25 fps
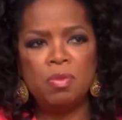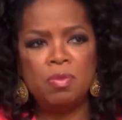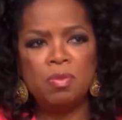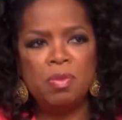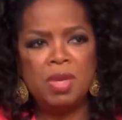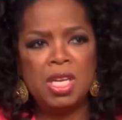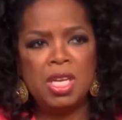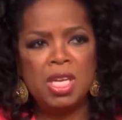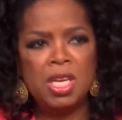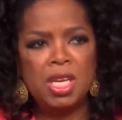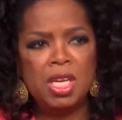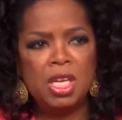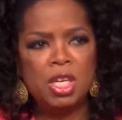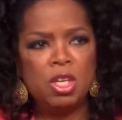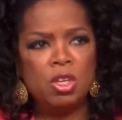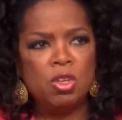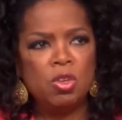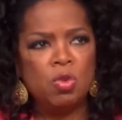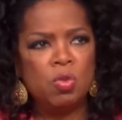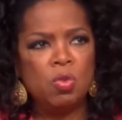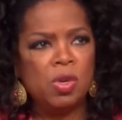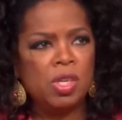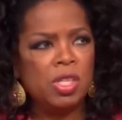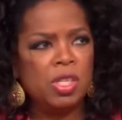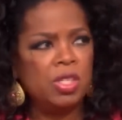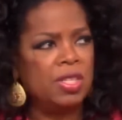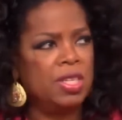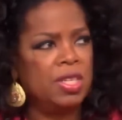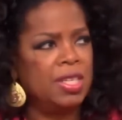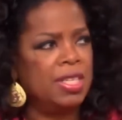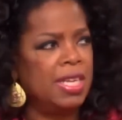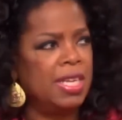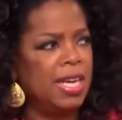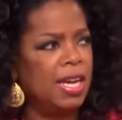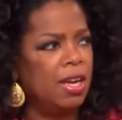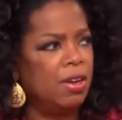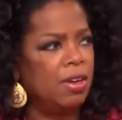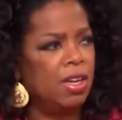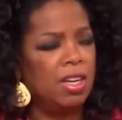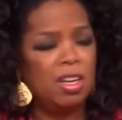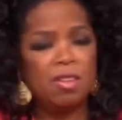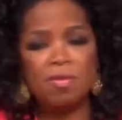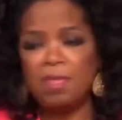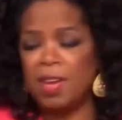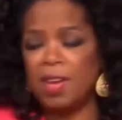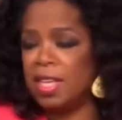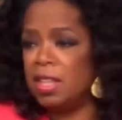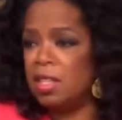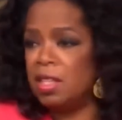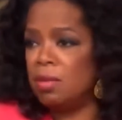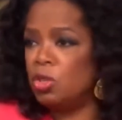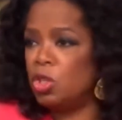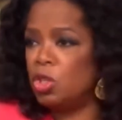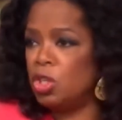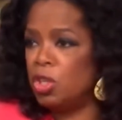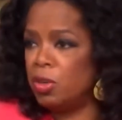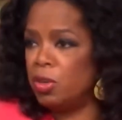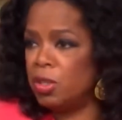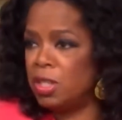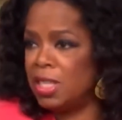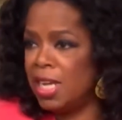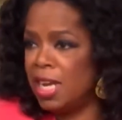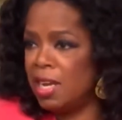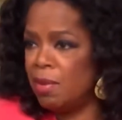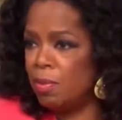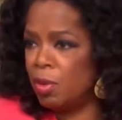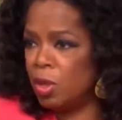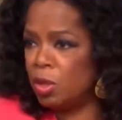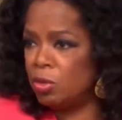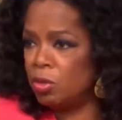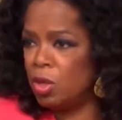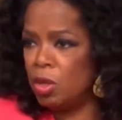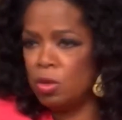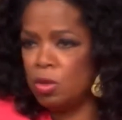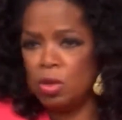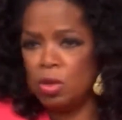giúp cho chúng ta tìm thấy nhiều hơn bản ngã tinh thần của mình.